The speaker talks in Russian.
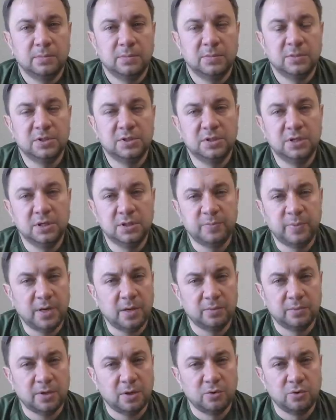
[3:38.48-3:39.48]
Здесь
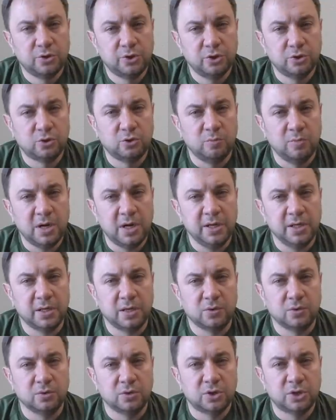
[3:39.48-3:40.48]
прям такое ощущение, что маленький
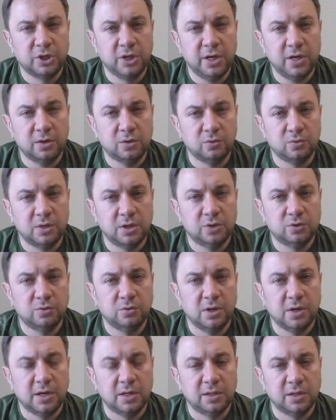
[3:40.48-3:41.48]
какой-то шарик
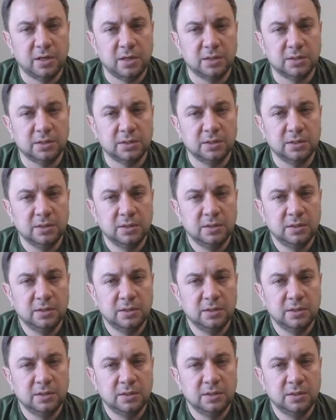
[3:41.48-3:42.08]
туда-сюда катается.